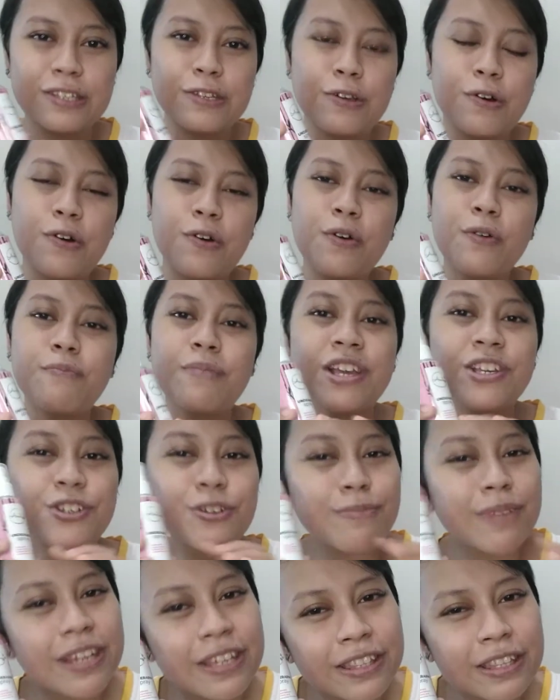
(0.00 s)
So, kung medyo
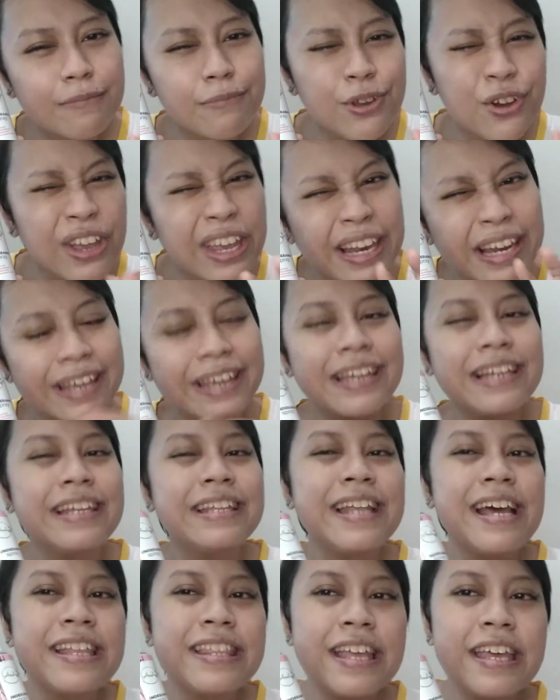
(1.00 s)
maitim yung
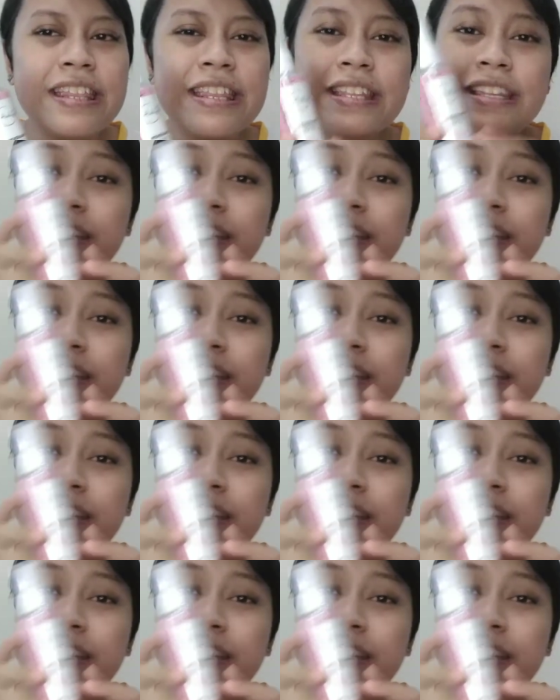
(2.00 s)
kilikili natin,